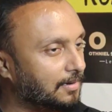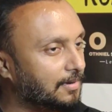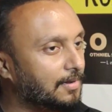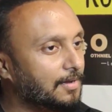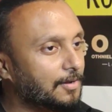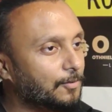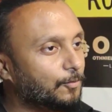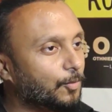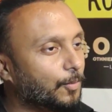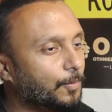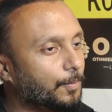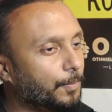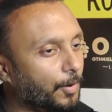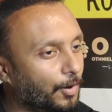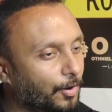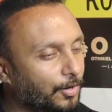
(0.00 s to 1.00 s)
का वो
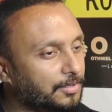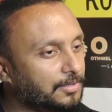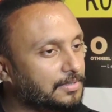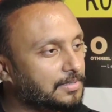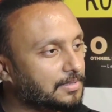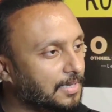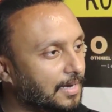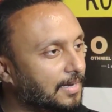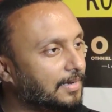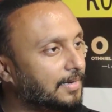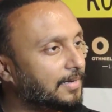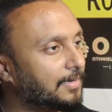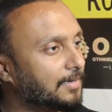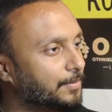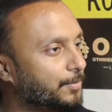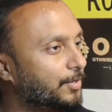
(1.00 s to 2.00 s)
बहुत
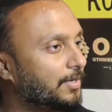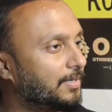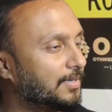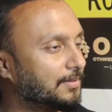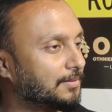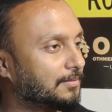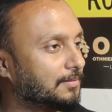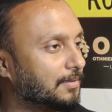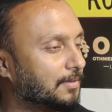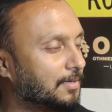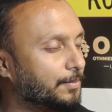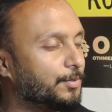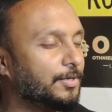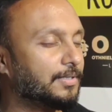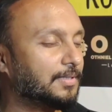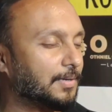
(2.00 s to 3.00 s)
सारे कम्युनिटी
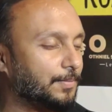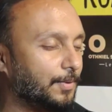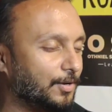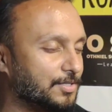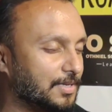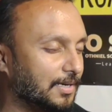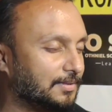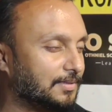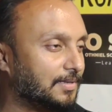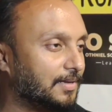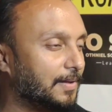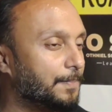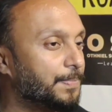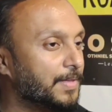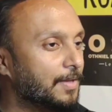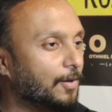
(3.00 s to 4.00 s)
कम्युनिटी तक पहुंचाते
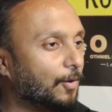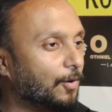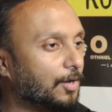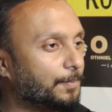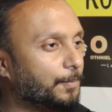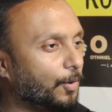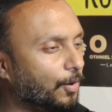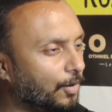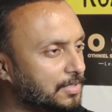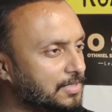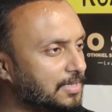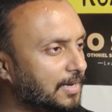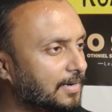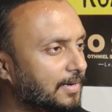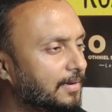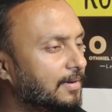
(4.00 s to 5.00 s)
हैं और बहुत
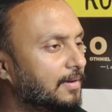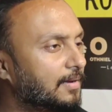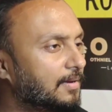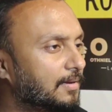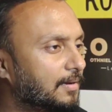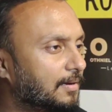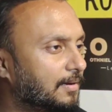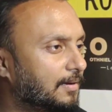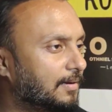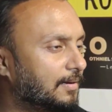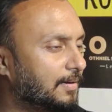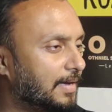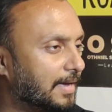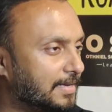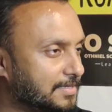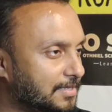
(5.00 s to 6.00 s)
सारे आ,
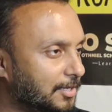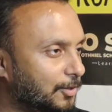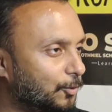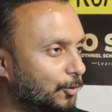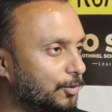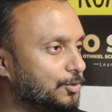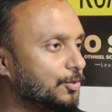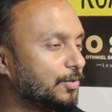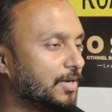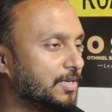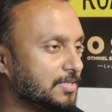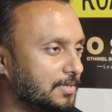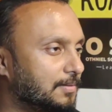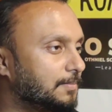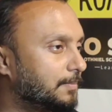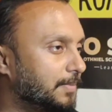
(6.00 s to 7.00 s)
ऐसे लोग जो
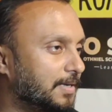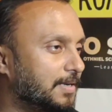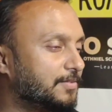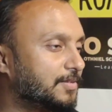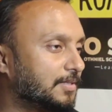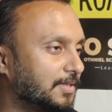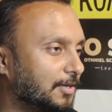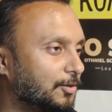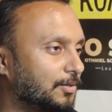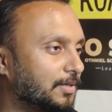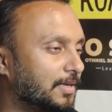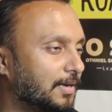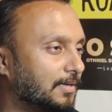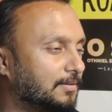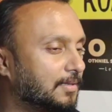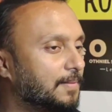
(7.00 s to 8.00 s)
क्रिश्चियन बिलीफ से ताल्लुक़
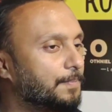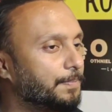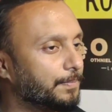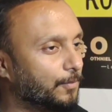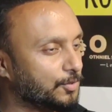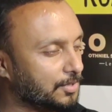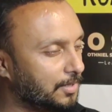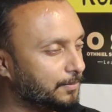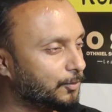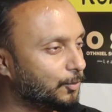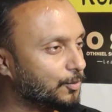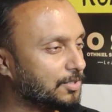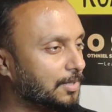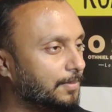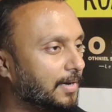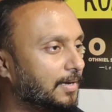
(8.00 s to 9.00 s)
नहीं रखते मुस्लिम
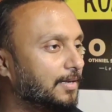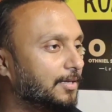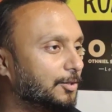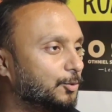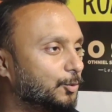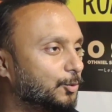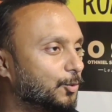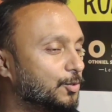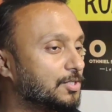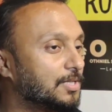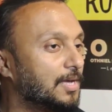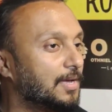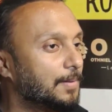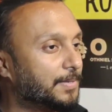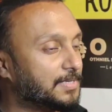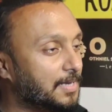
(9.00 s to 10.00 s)
दोस्त हमारे हिंदू दोस्त
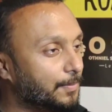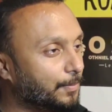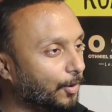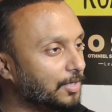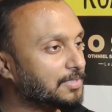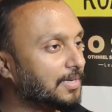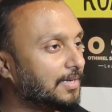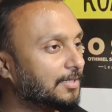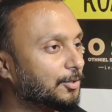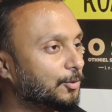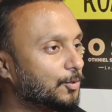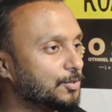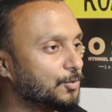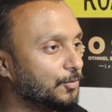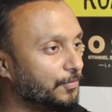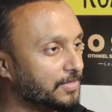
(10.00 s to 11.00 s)
पिछले बहुत सारे
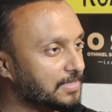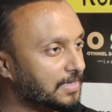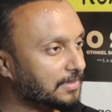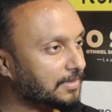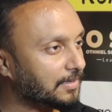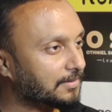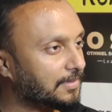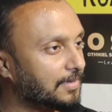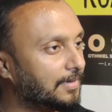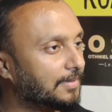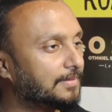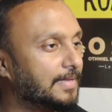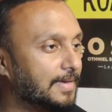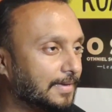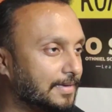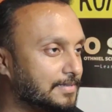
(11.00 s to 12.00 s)
दिनों से वो विज़िट करते
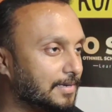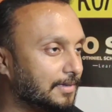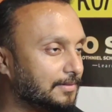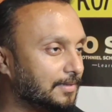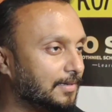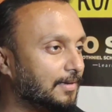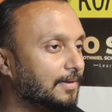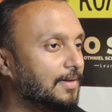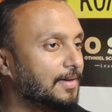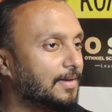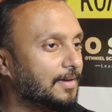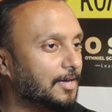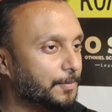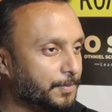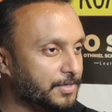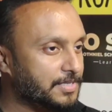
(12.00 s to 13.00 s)
हैं देख के जाते हैं
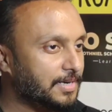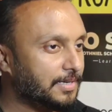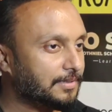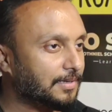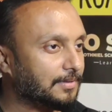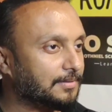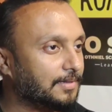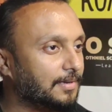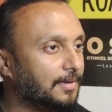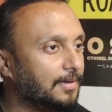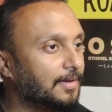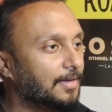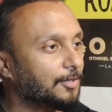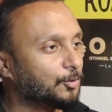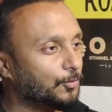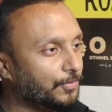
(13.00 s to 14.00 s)
अप्रिशिएट करते हैं
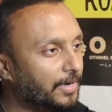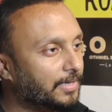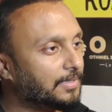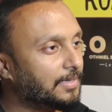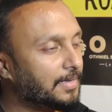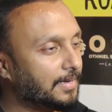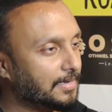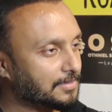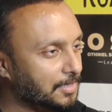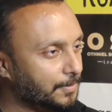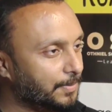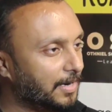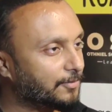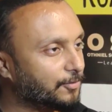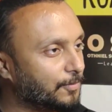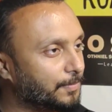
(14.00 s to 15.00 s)
तो फाइनली एक ऐसा
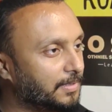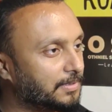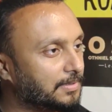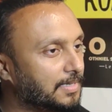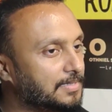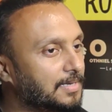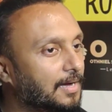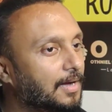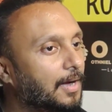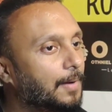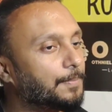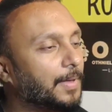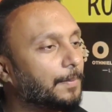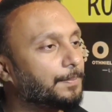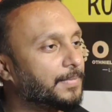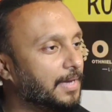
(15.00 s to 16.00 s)
प्लेटफॉर्म बनता है जहाँ
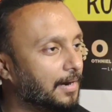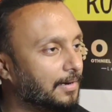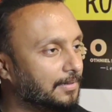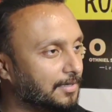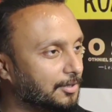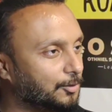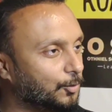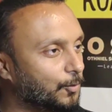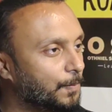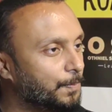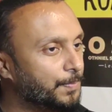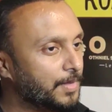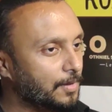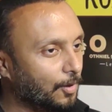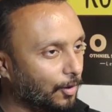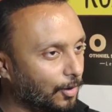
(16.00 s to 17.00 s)
हम अपने आर्ट के थ्रू
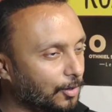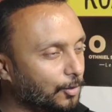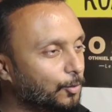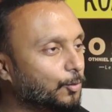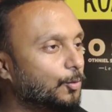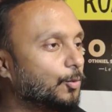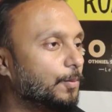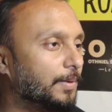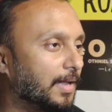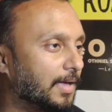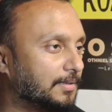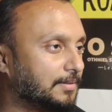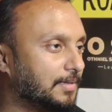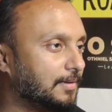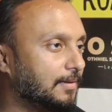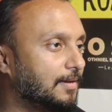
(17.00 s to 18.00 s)
और लोगों को
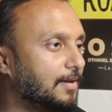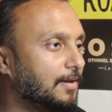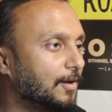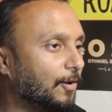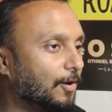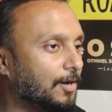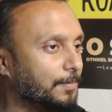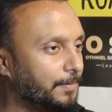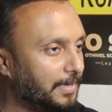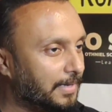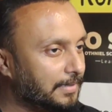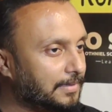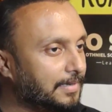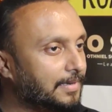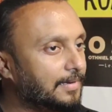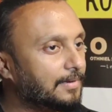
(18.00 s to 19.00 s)
मिलाते हैं और
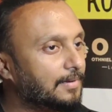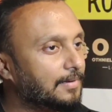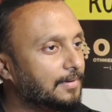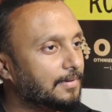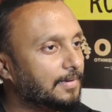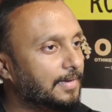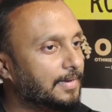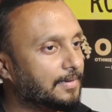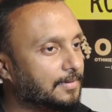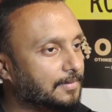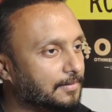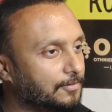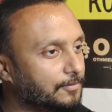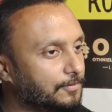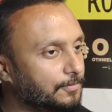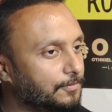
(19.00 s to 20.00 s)
मिल के एक
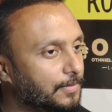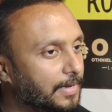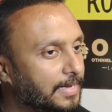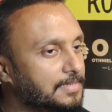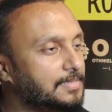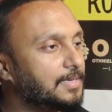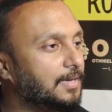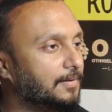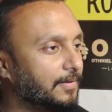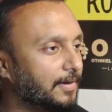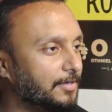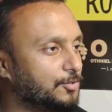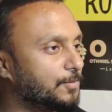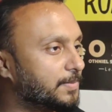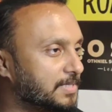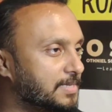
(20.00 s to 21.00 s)
ऐसी
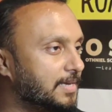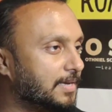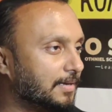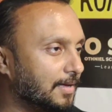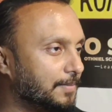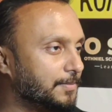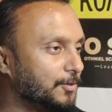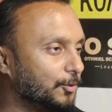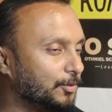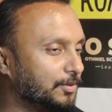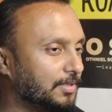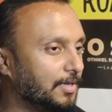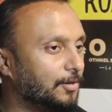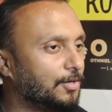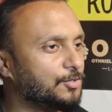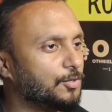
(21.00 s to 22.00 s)
गवाही जो मसीह के नाम की
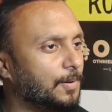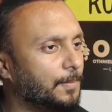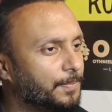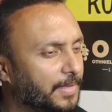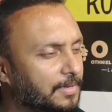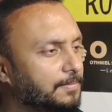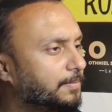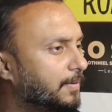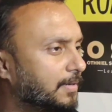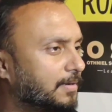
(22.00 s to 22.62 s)
होती है और जो हम एक